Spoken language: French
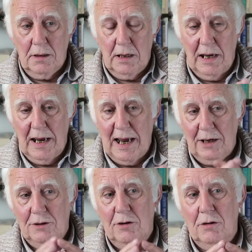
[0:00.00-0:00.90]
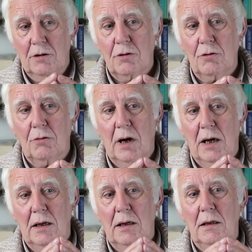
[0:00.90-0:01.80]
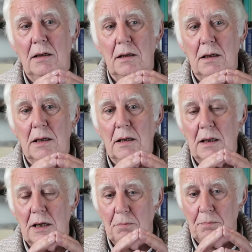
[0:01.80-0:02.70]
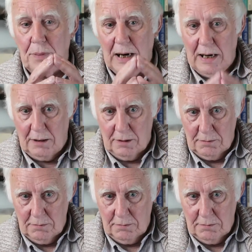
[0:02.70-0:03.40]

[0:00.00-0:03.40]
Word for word: et être de quoi ils parlent